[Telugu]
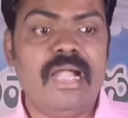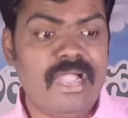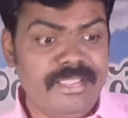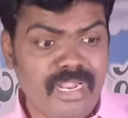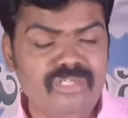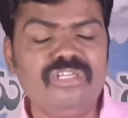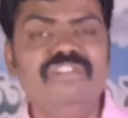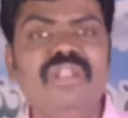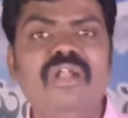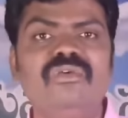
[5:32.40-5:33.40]
ఆయన అంటూ
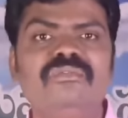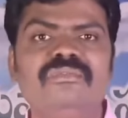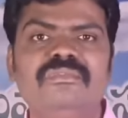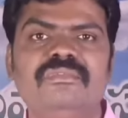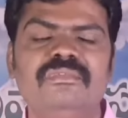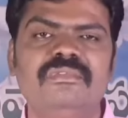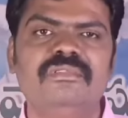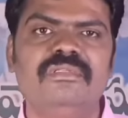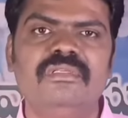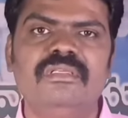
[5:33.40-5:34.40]
ఉన్నాడు
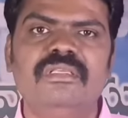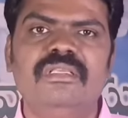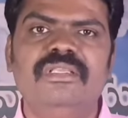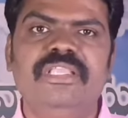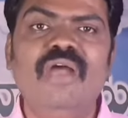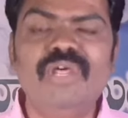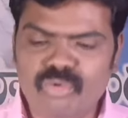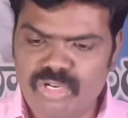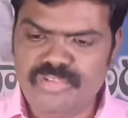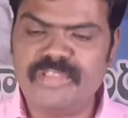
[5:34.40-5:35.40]
ఎవరి
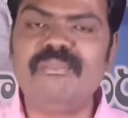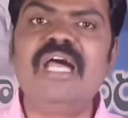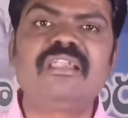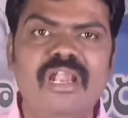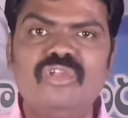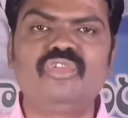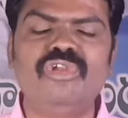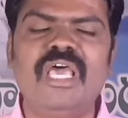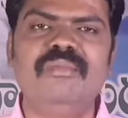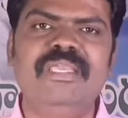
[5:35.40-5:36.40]
గురించి
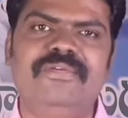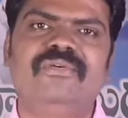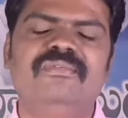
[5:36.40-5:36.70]
మాట్లాడుతున్నారు మీరు